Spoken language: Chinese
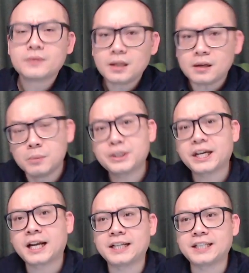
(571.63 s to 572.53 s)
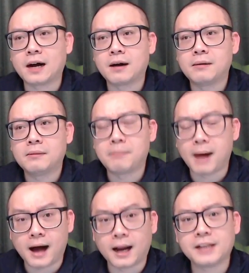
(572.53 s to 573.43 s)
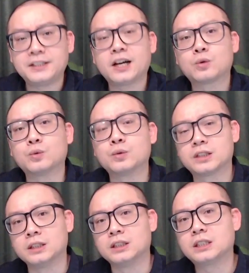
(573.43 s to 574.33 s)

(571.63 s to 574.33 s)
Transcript: 目前来讲，马来西亚股市